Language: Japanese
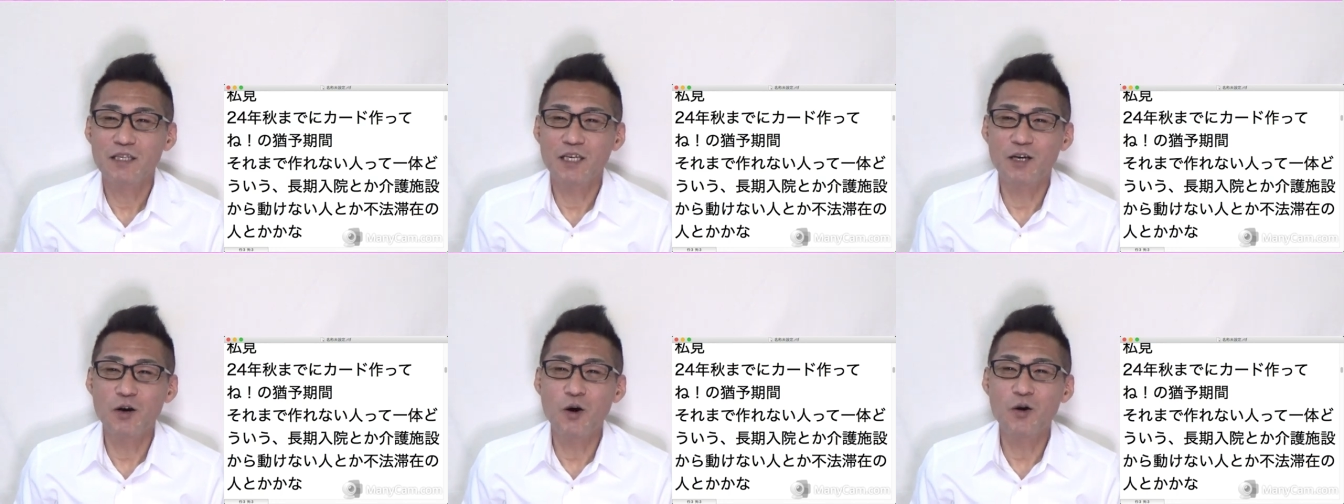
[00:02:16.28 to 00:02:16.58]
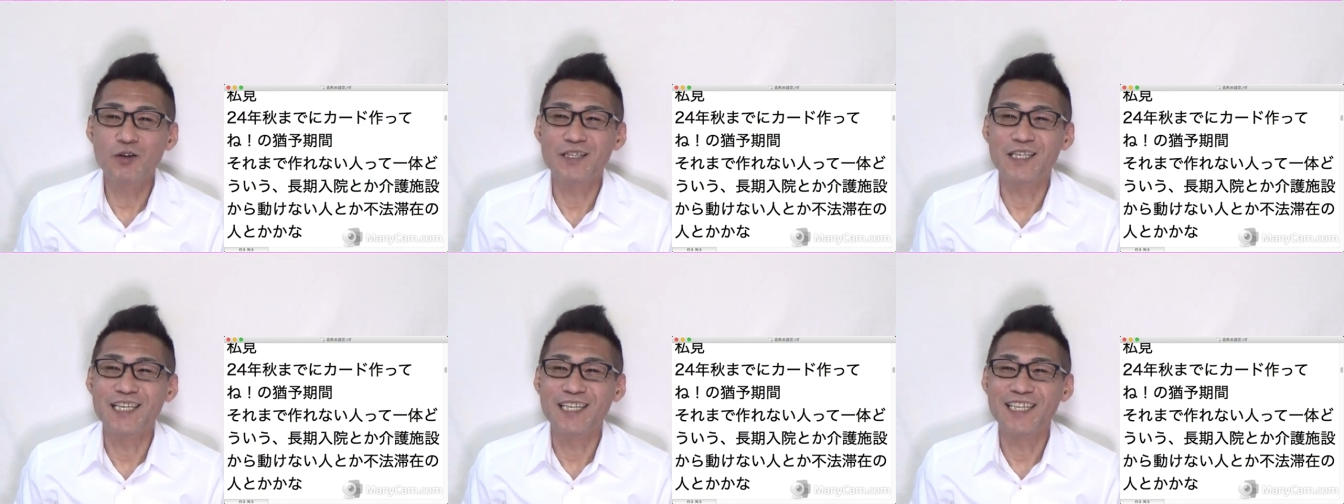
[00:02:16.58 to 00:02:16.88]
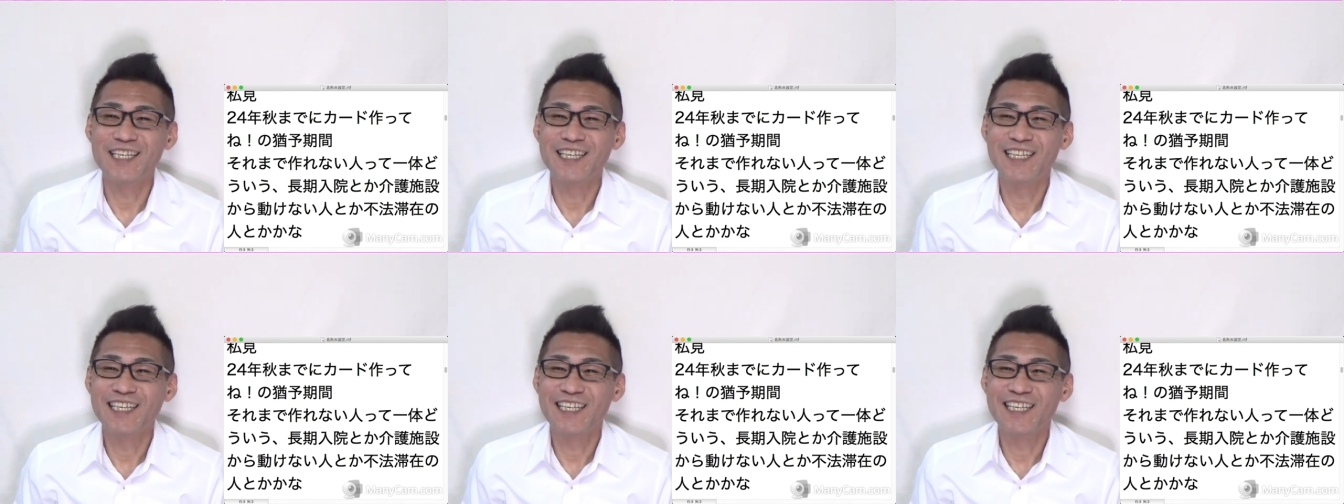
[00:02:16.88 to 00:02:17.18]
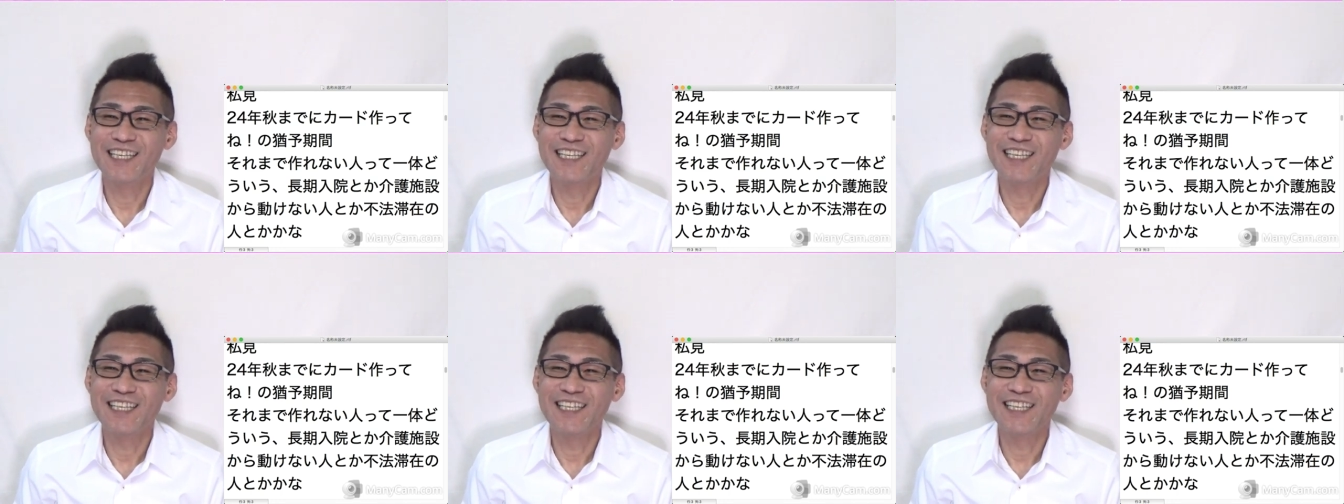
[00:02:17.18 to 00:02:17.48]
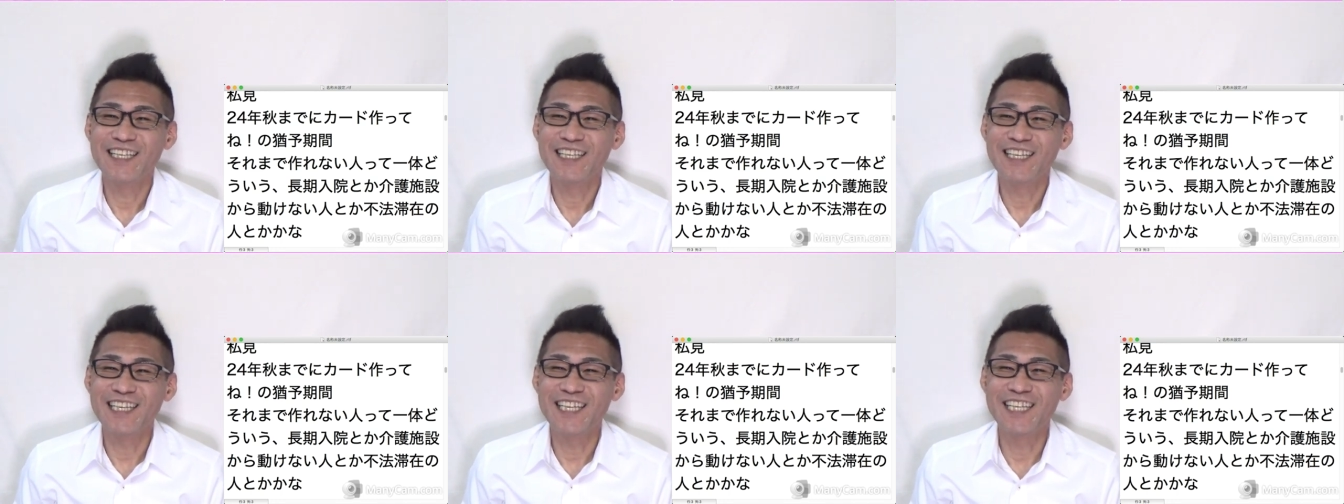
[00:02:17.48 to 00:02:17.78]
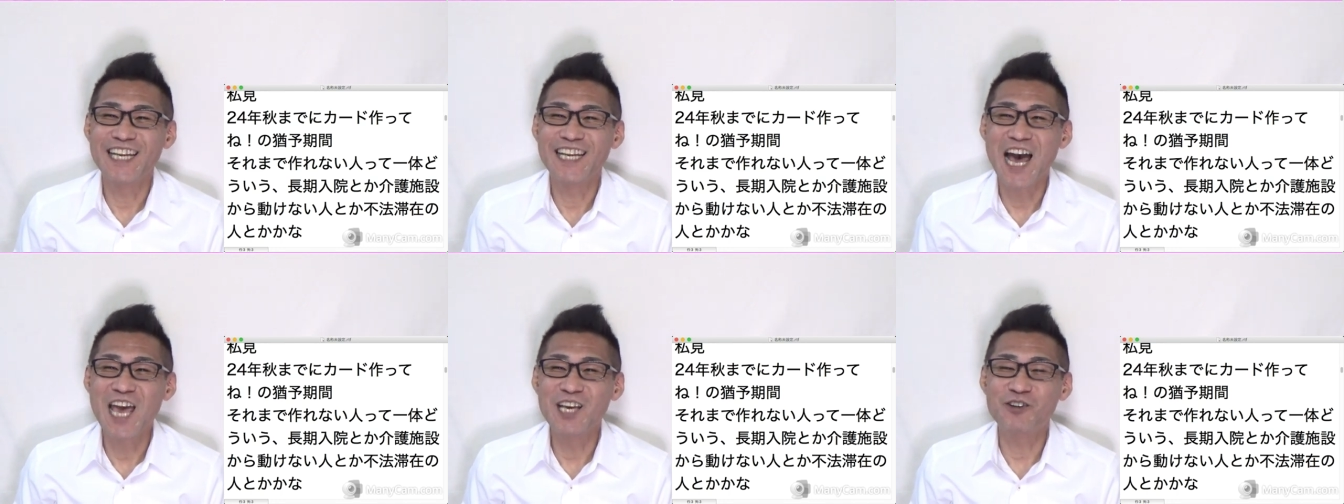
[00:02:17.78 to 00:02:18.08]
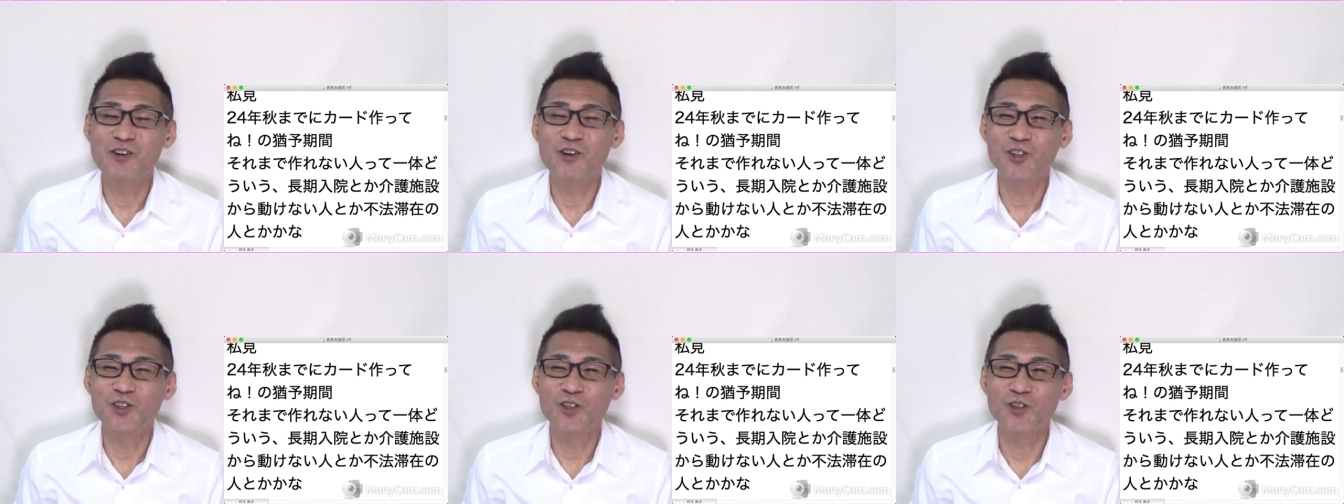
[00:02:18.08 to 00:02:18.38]
日本にいな
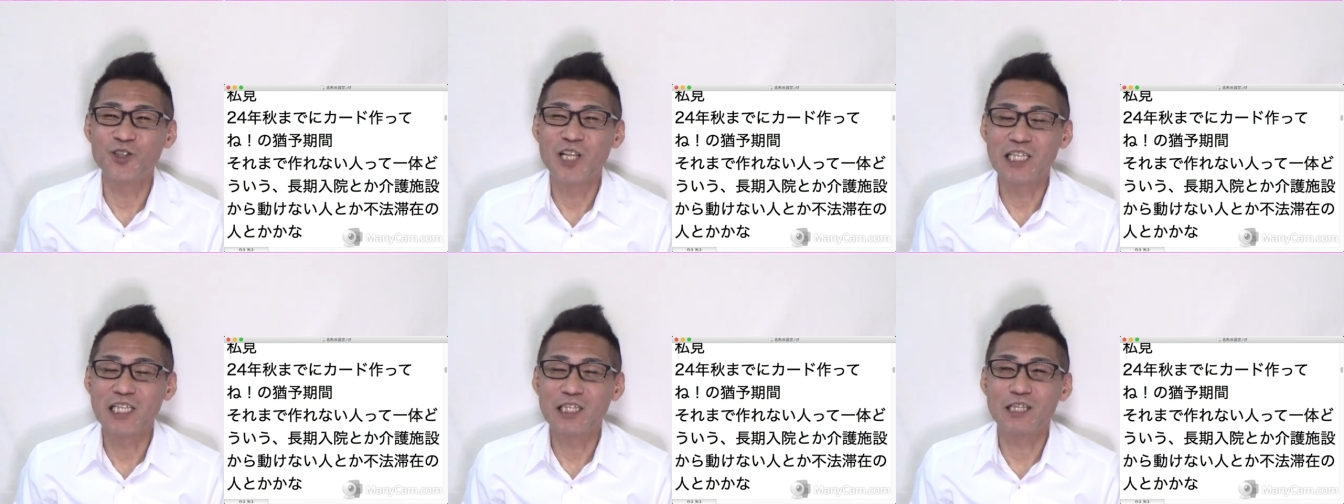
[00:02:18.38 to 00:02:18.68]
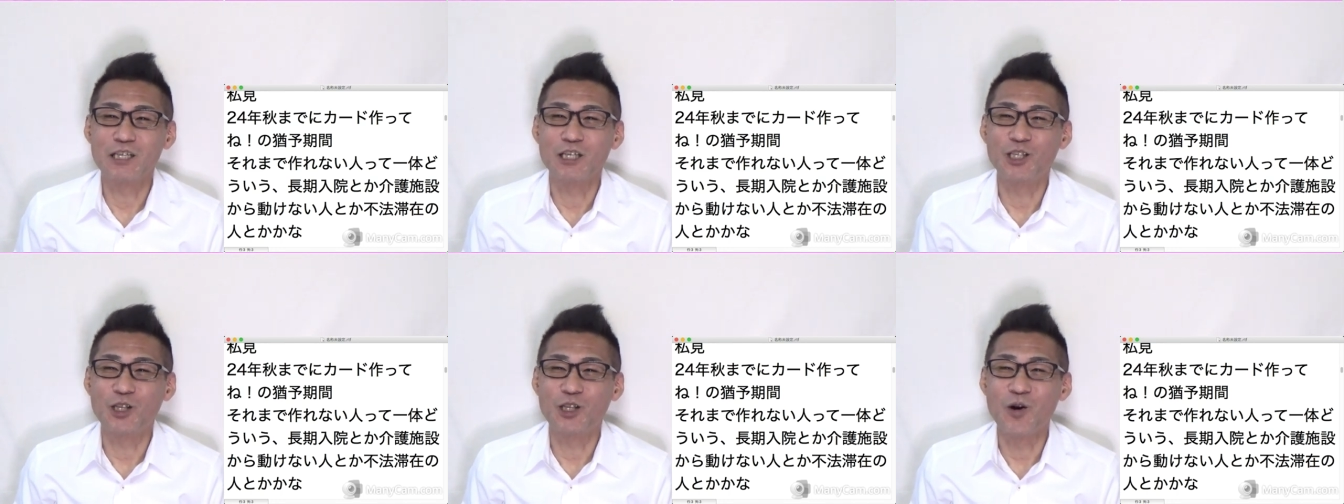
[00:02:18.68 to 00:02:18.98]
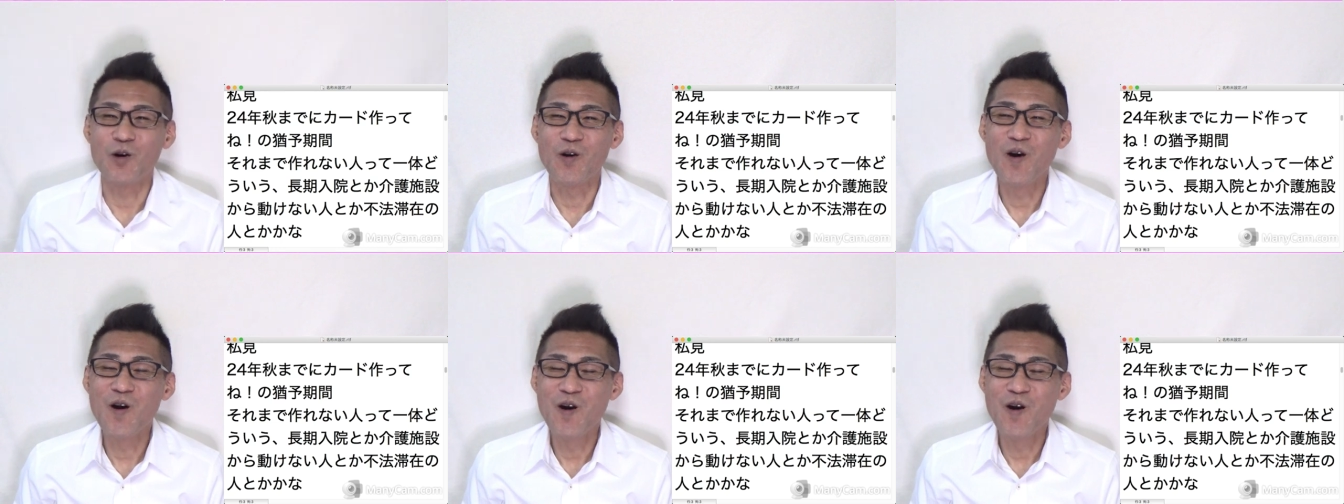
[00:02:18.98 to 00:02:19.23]
いことになってる人